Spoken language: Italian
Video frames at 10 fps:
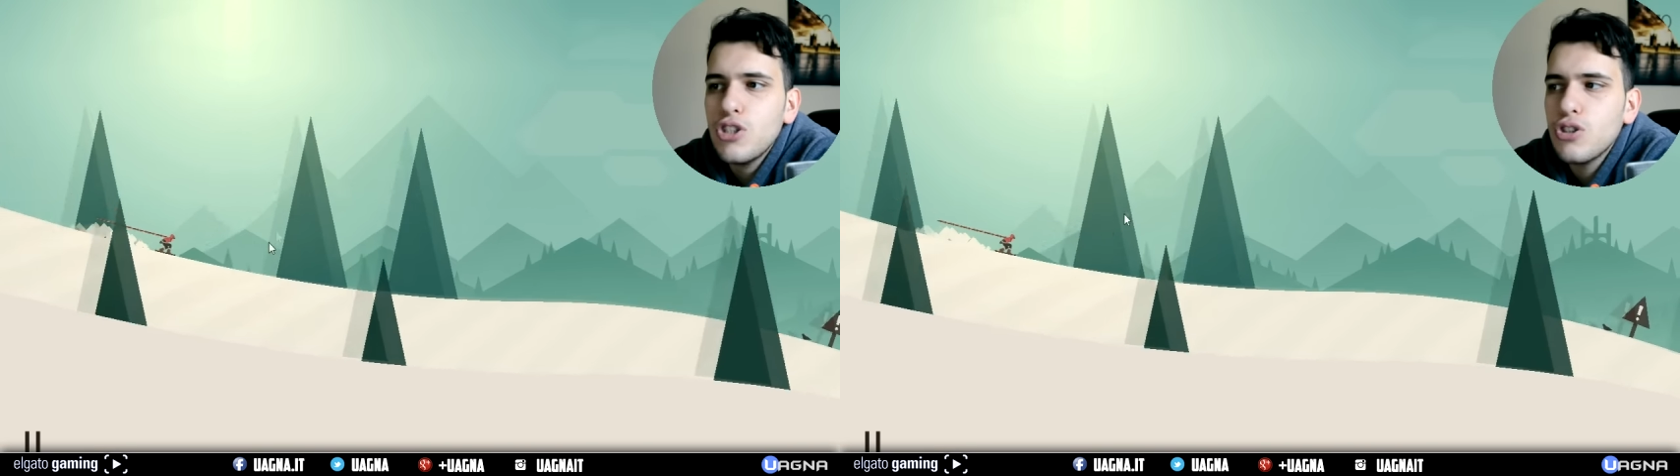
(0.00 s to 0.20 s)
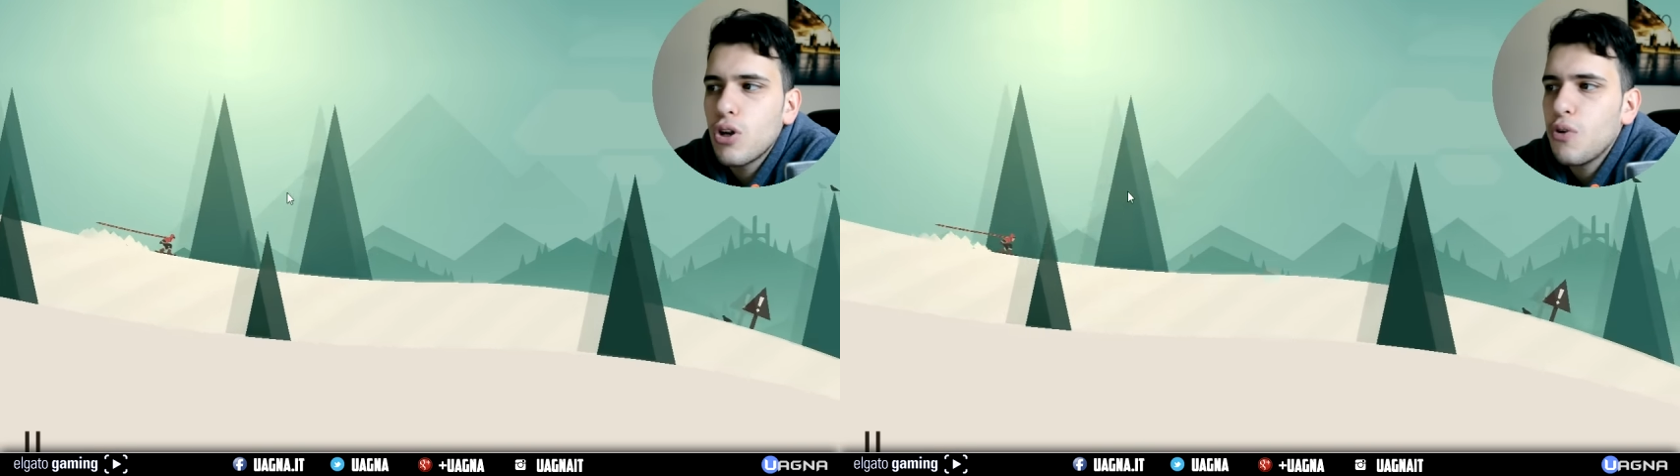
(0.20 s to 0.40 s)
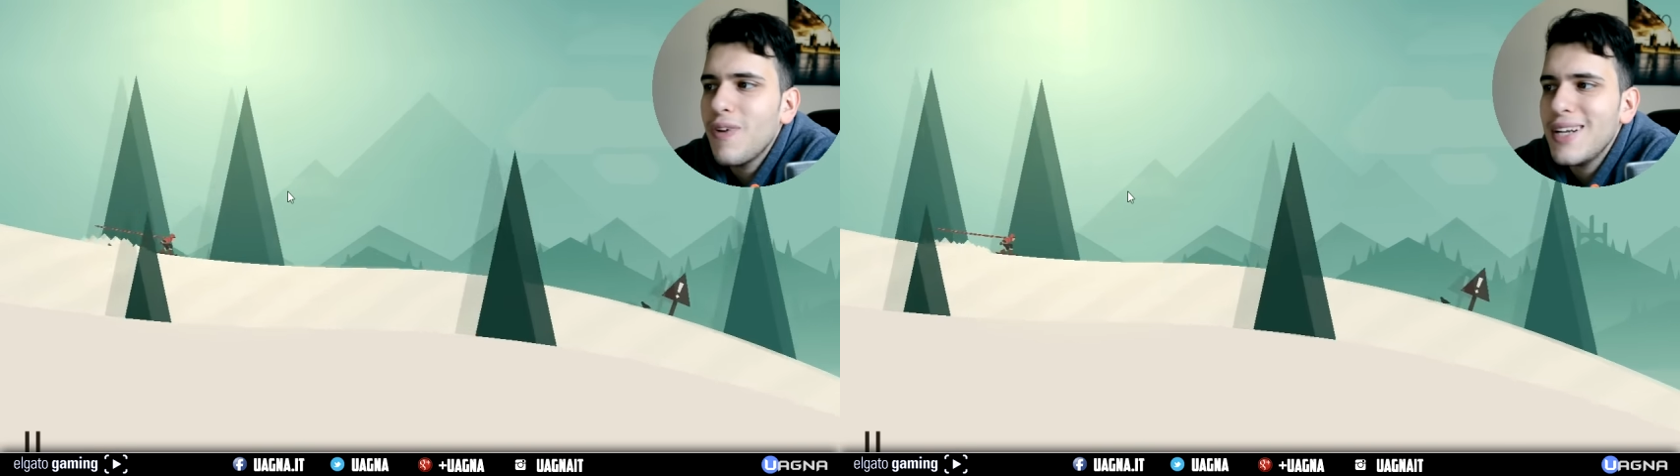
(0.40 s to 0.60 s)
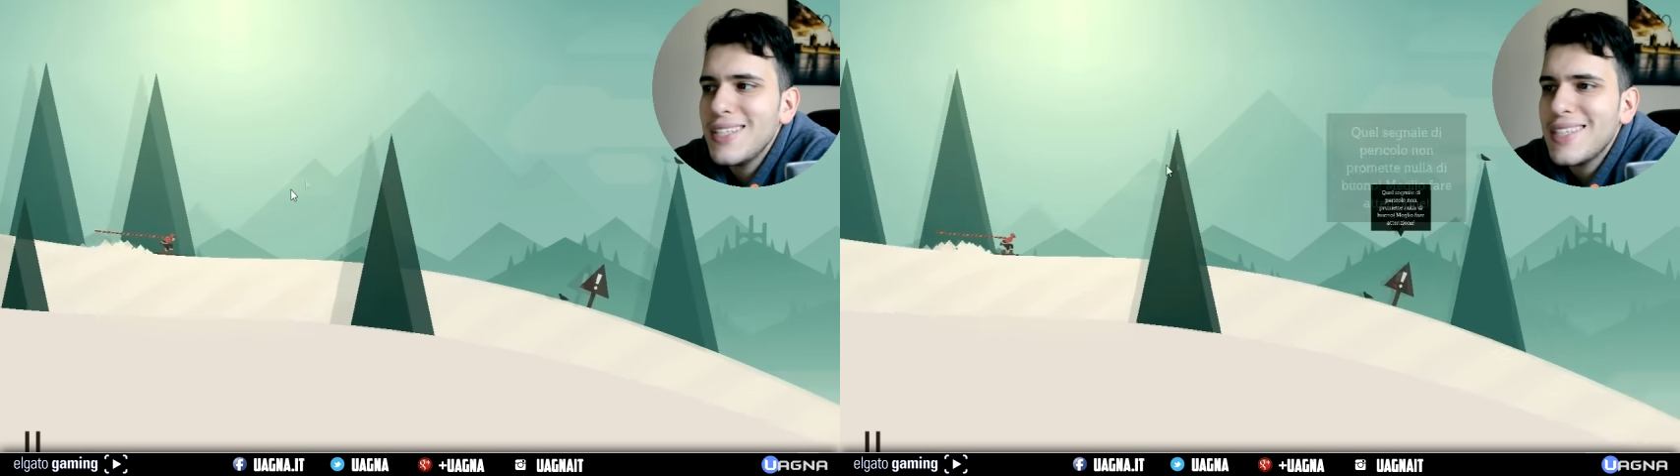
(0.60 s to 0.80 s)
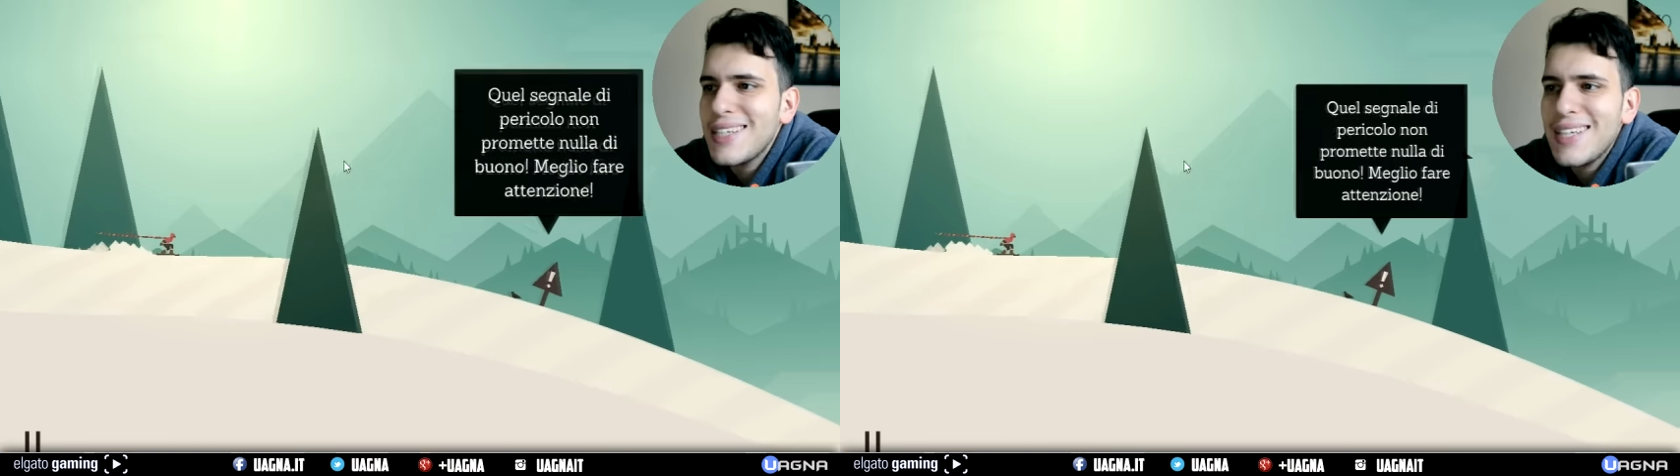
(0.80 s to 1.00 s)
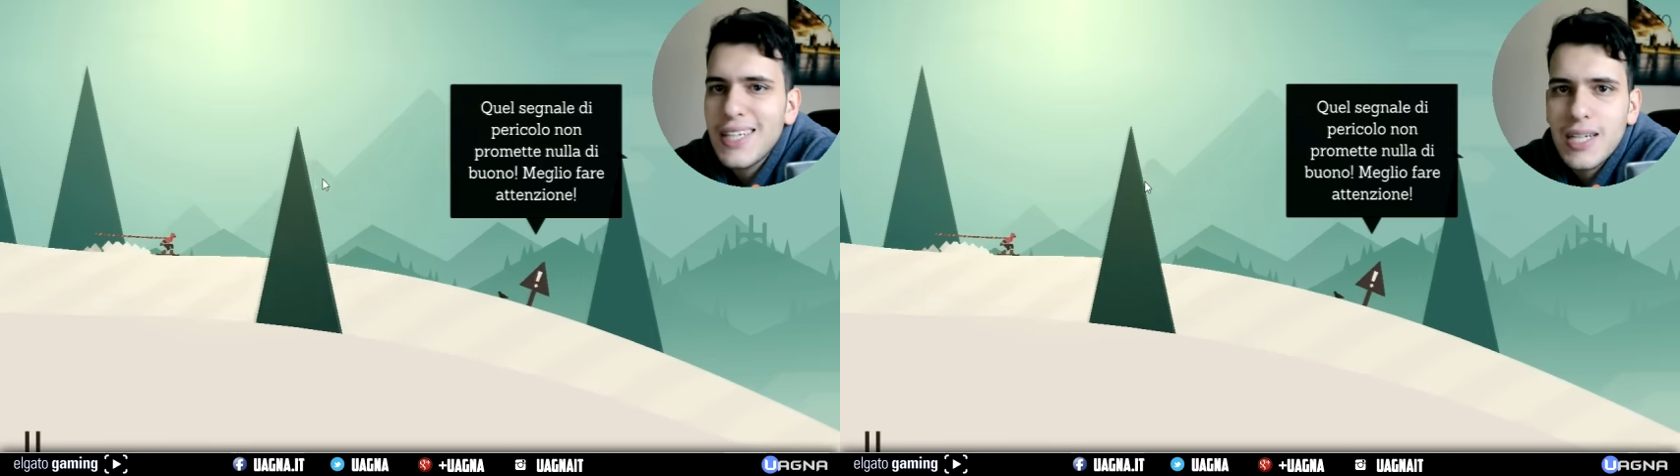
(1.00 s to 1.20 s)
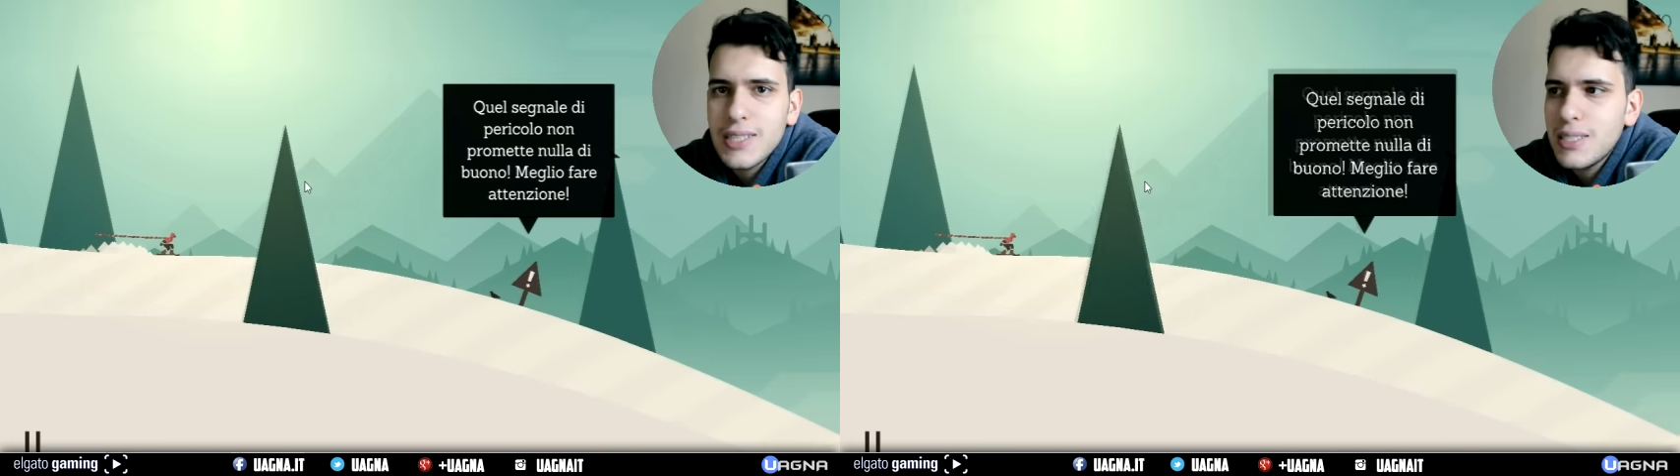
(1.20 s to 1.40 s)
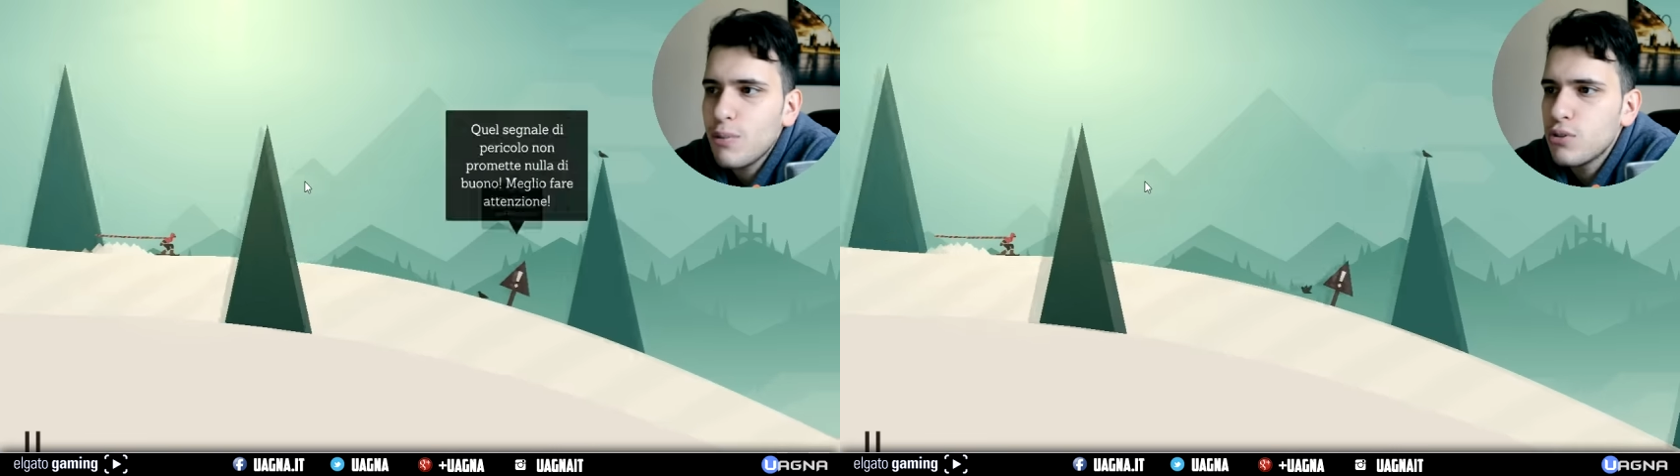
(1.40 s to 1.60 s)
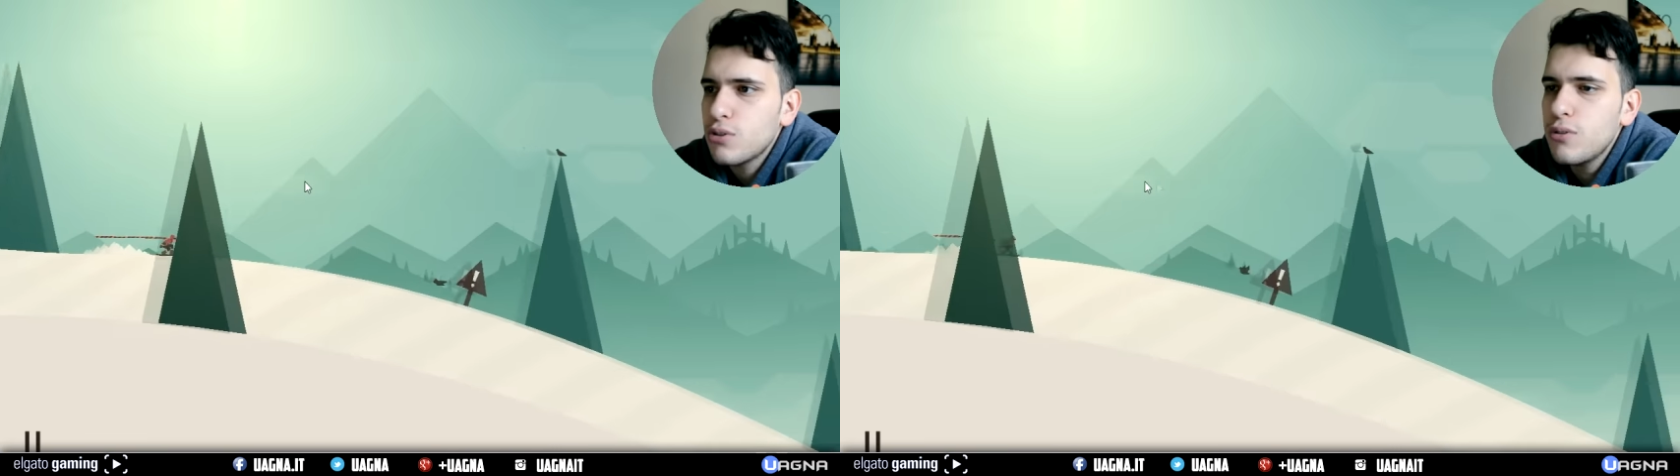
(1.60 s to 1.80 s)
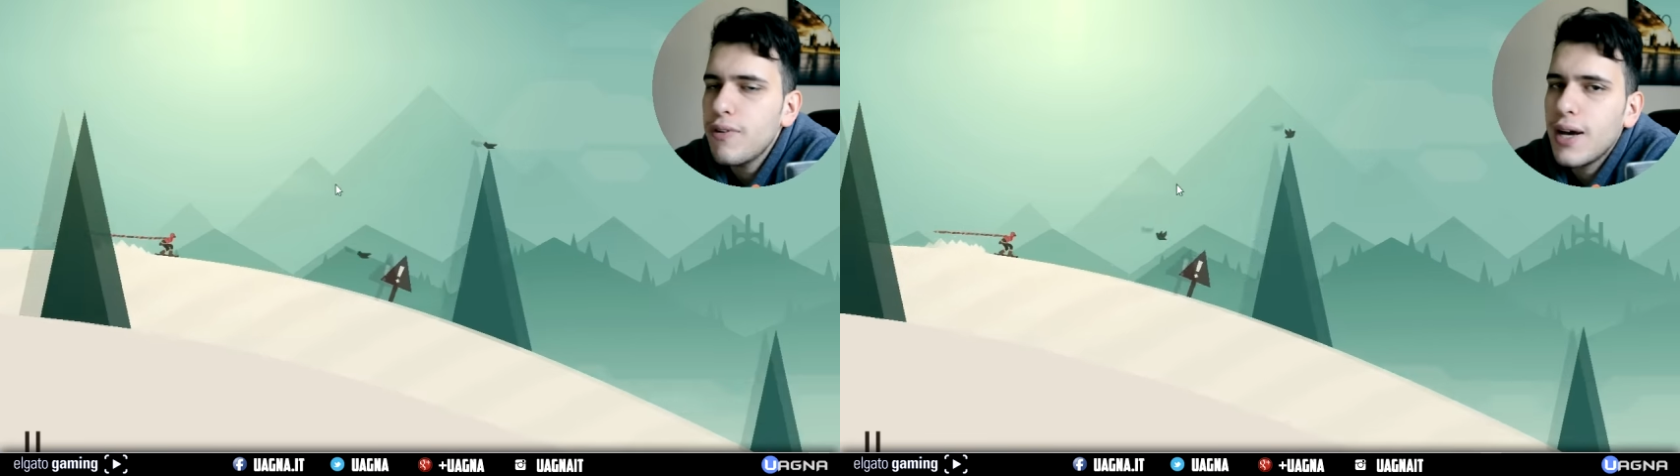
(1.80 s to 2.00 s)
ci sono vari trick che si
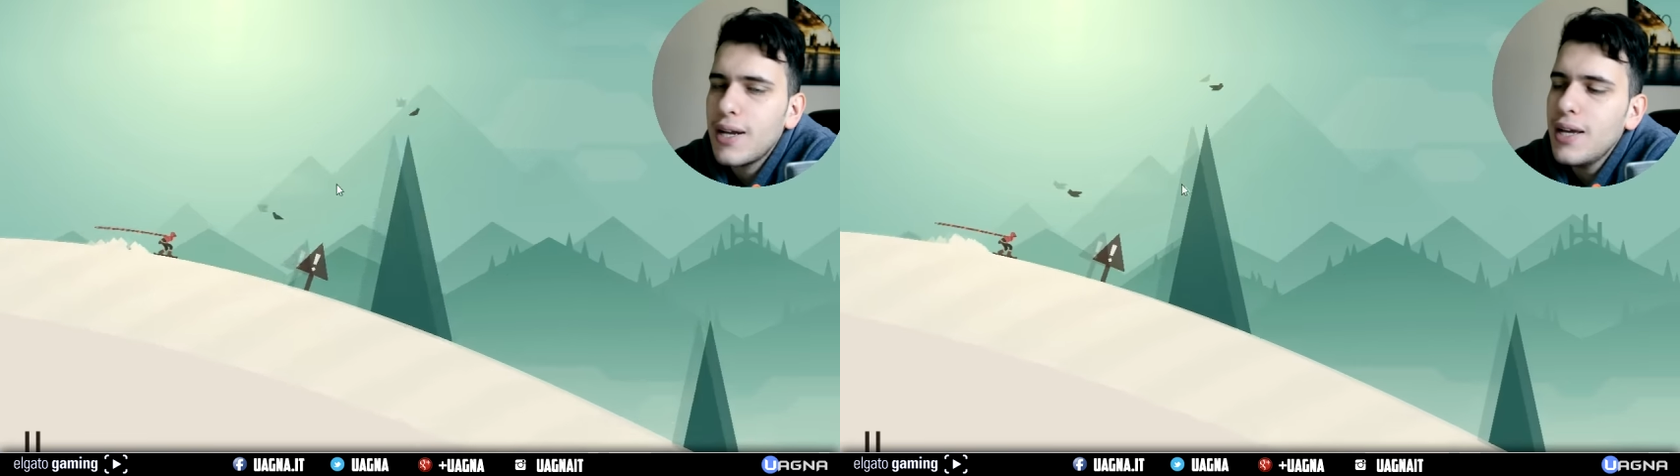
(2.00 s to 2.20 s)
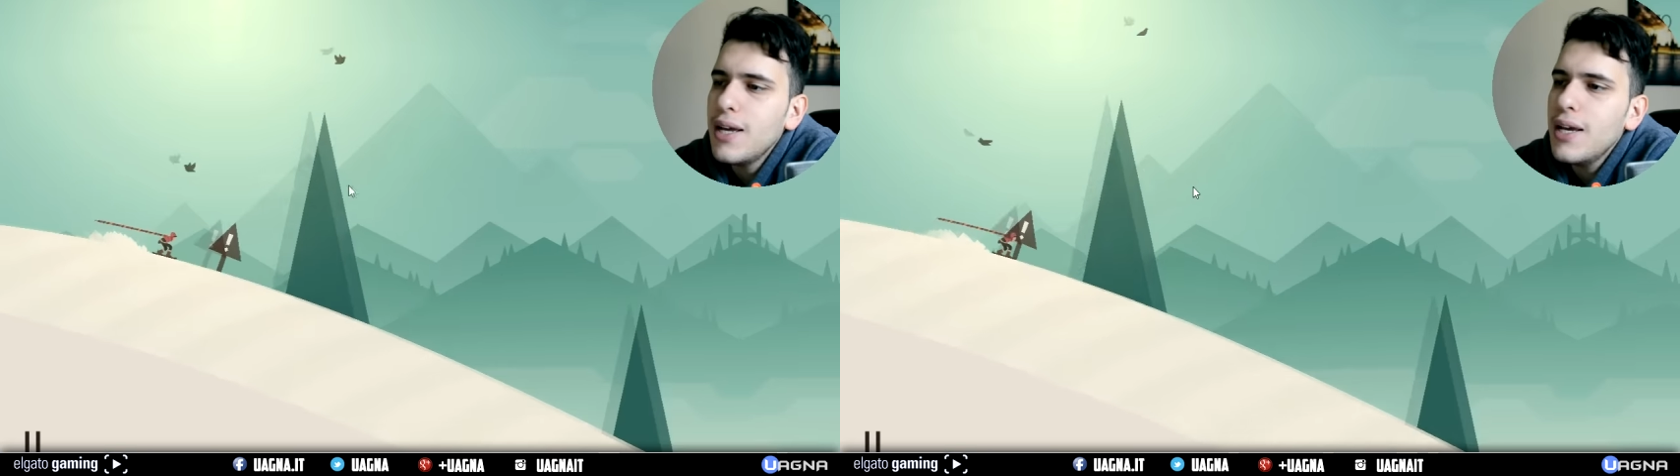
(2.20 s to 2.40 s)
possono fare